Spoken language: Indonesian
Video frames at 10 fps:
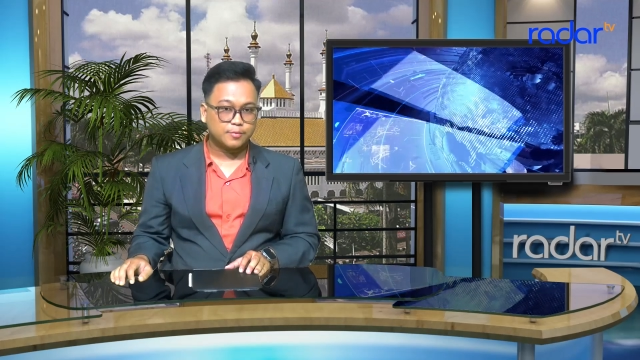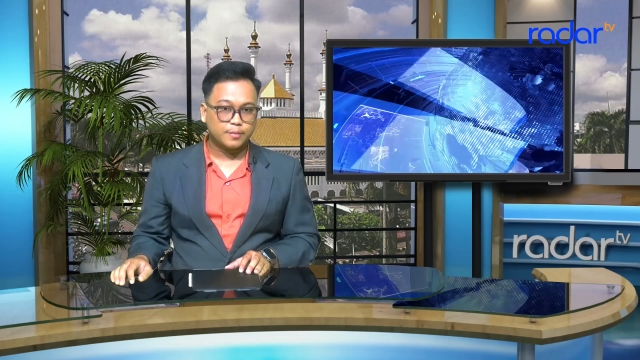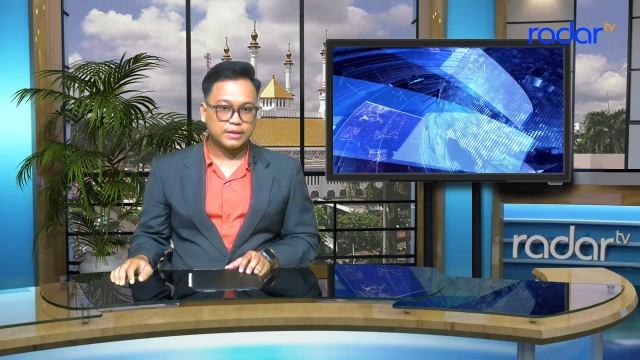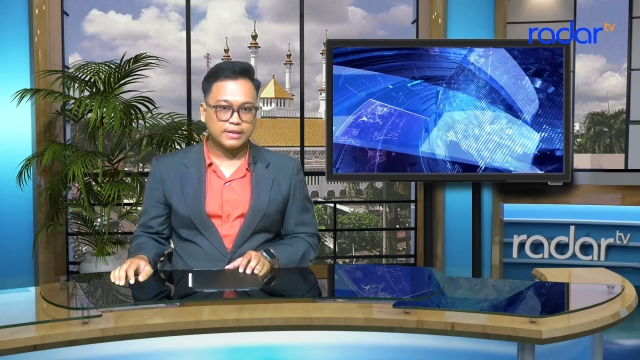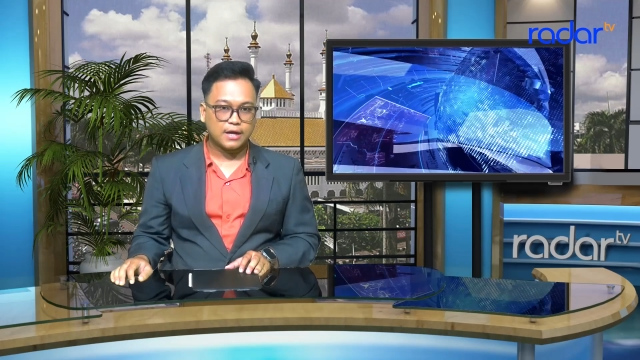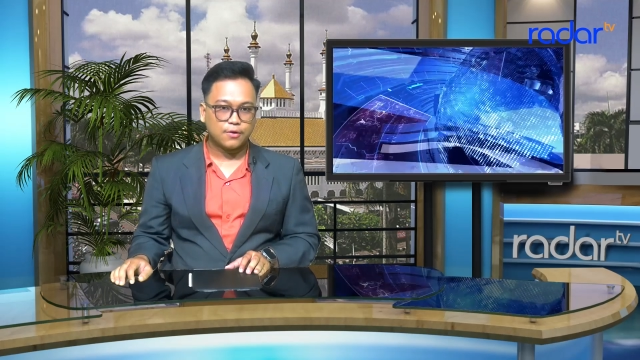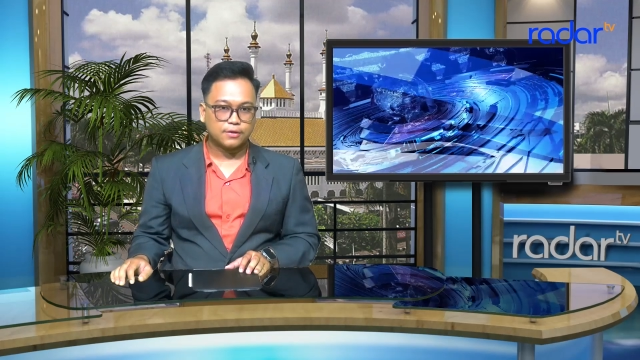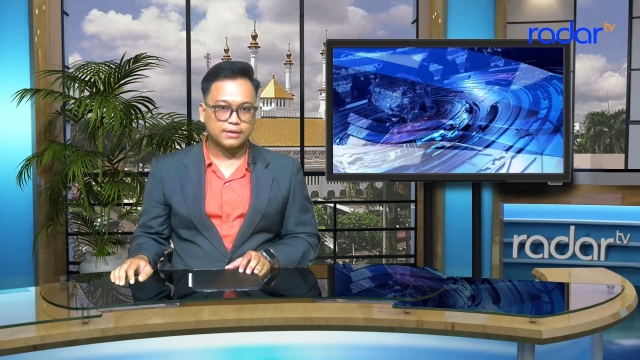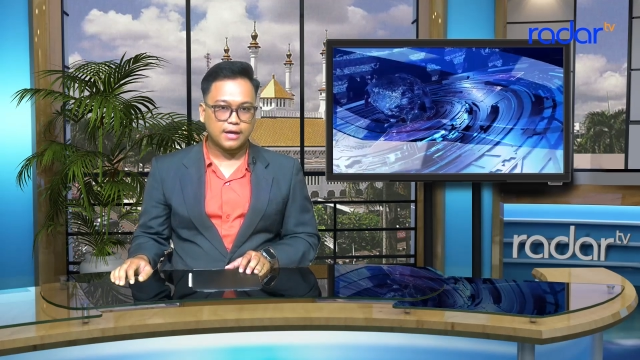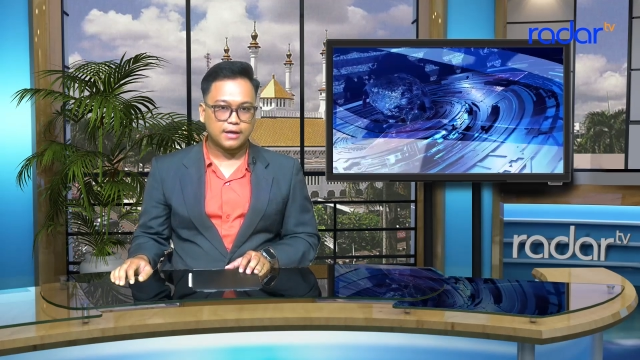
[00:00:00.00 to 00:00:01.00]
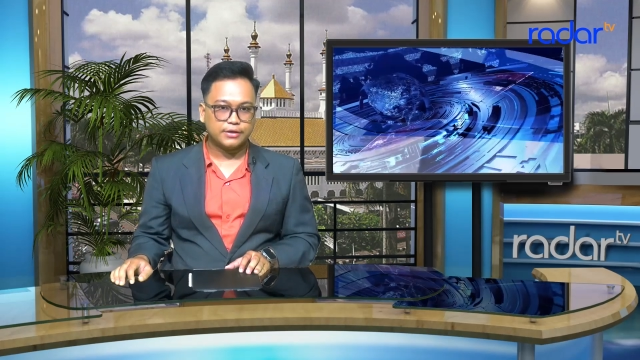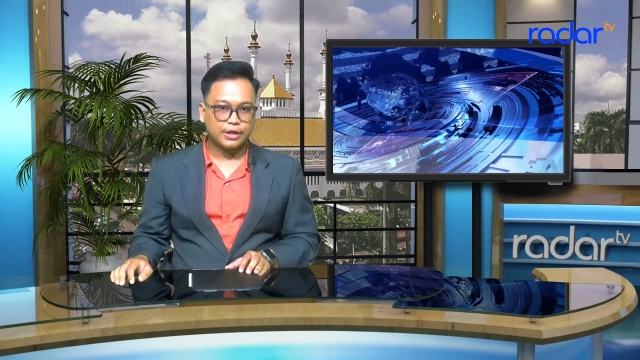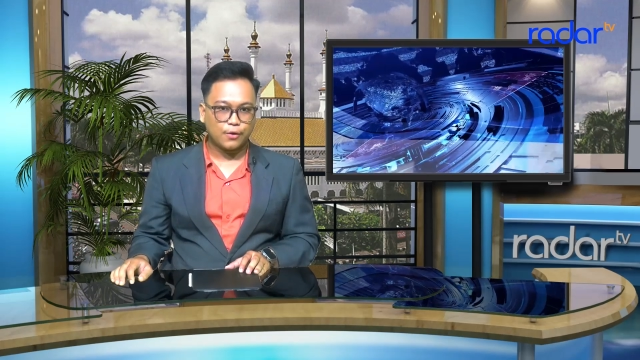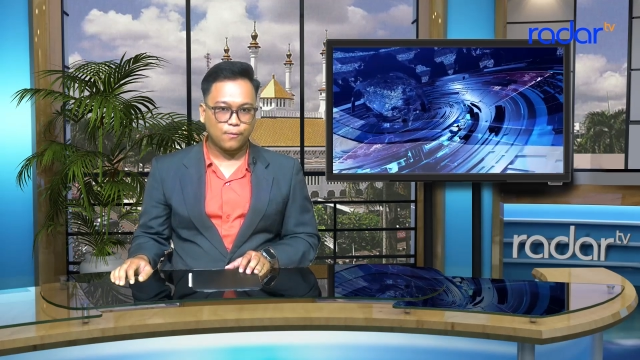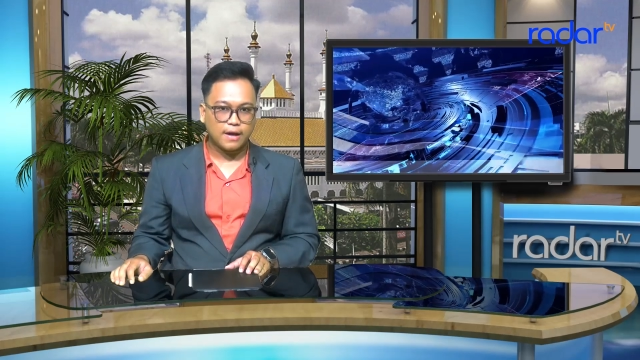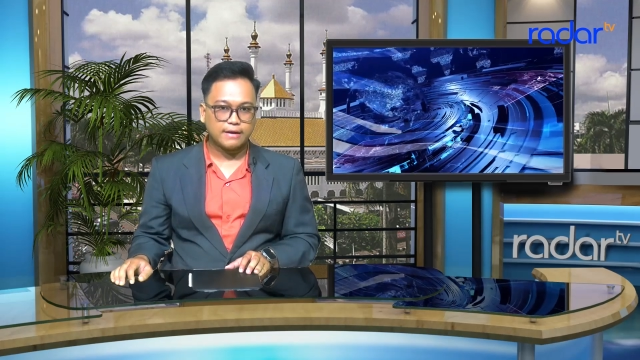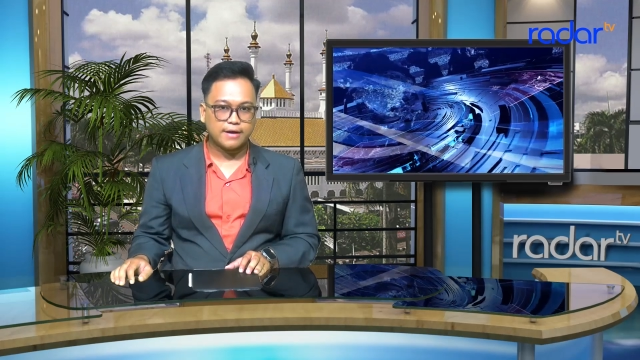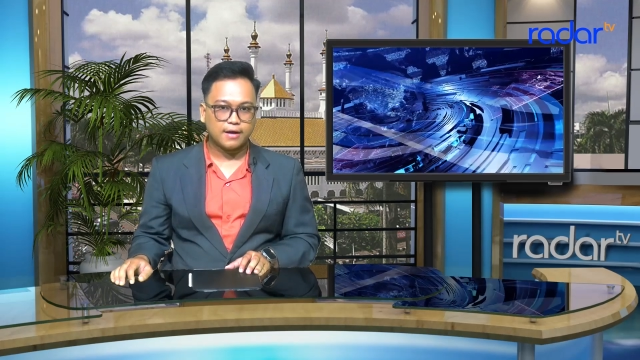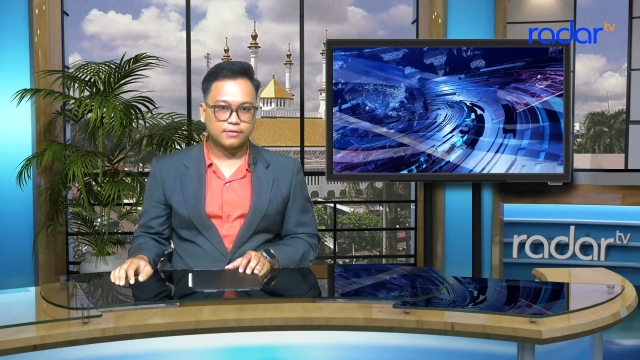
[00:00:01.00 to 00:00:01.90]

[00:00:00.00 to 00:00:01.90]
meminta anggota Dewan yang